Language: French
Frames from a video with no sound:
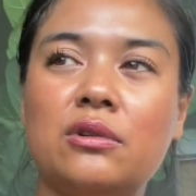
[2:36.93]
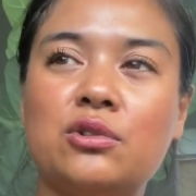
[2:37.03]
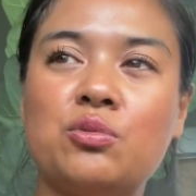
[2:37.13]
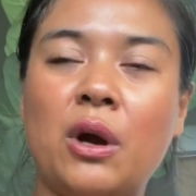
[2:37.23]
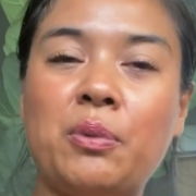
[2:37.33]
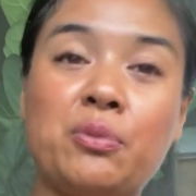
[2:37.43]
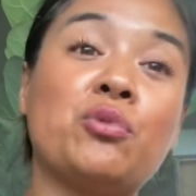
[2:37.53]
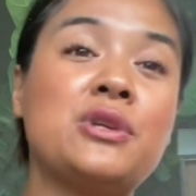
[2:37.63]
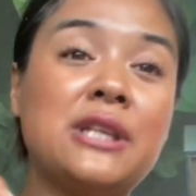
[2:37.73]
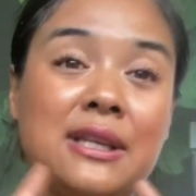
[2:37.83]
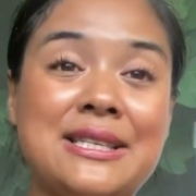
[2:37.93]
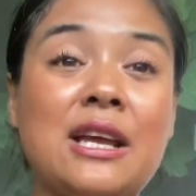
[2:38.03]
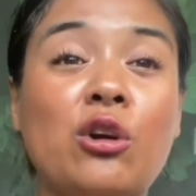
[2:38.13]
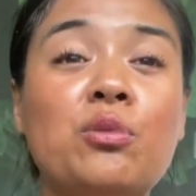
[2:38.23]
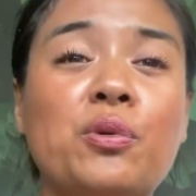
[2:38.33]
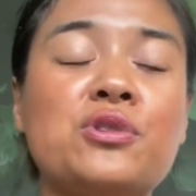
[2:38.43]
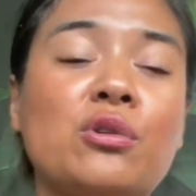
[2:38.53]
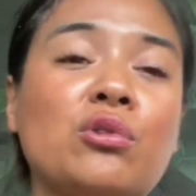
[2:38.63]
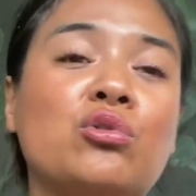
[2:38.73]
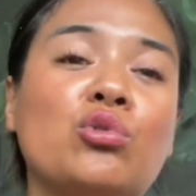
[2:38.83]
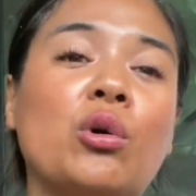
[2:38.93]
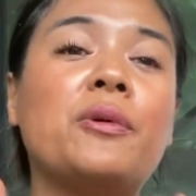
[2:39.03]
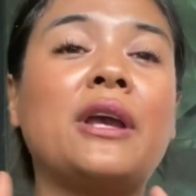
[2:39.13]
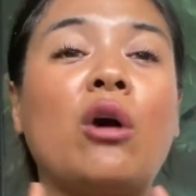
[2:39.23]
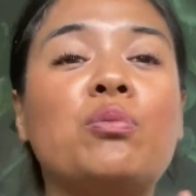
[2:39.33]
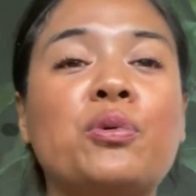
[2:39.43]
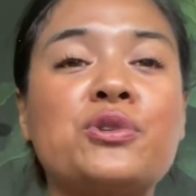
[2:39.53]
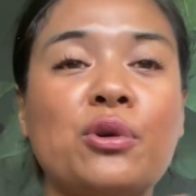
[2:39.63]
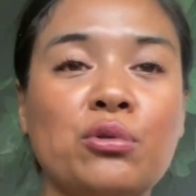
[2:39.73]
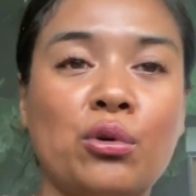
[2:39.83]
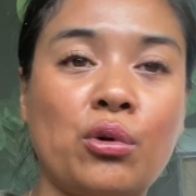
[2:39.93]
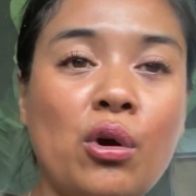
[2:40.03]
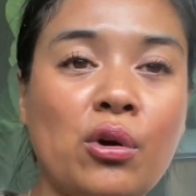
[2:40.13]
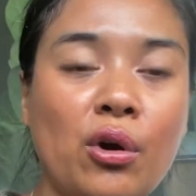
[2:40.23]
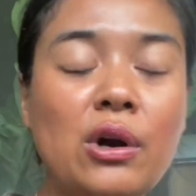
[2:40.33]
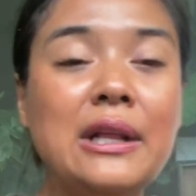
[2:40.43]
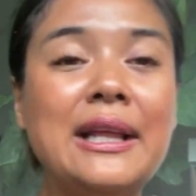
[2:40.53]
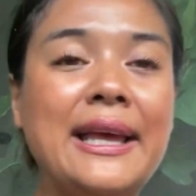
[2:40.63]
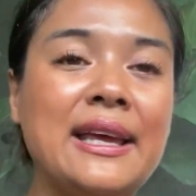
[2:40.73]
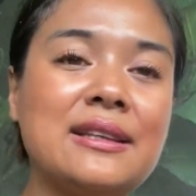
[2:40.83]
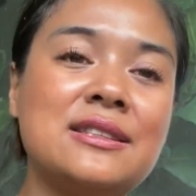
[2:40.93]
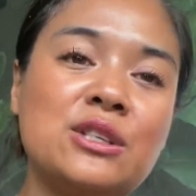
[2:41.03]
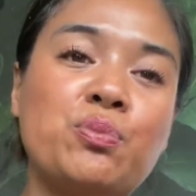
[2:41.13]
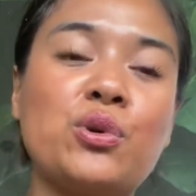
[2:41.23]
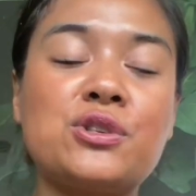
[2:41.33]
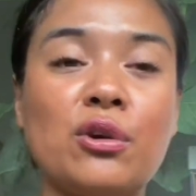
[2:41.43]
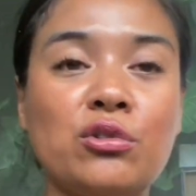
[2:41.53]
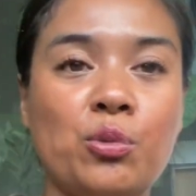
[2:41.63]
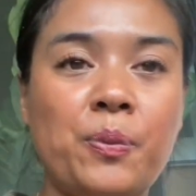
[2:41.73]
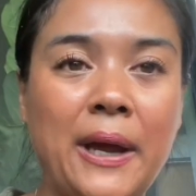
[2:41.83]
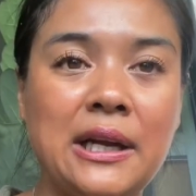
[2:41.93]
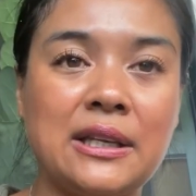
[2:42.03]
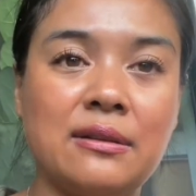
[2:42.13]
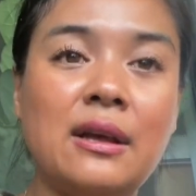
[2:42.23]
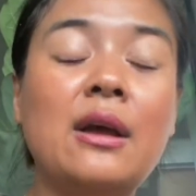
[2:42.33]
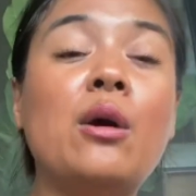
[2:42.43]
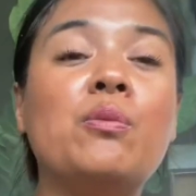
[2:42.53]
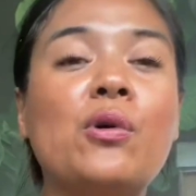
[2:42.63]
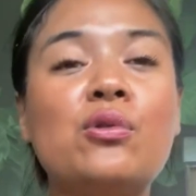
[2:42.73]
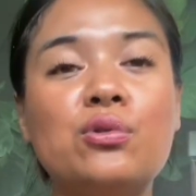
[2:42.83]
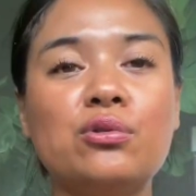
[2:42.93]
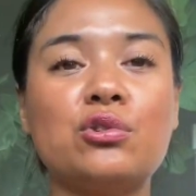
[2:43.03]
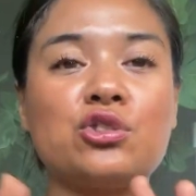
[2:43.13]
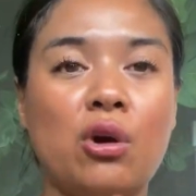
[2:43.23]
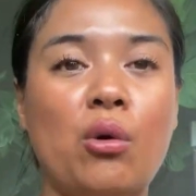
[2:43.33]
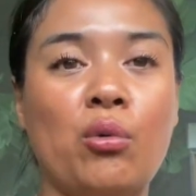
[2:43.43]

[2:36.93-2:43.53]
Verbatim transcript: je me rappelle plus, oui, c'était 50% de tourbe, 40% de coco et 10% de perlite. Beaucoup de gens ont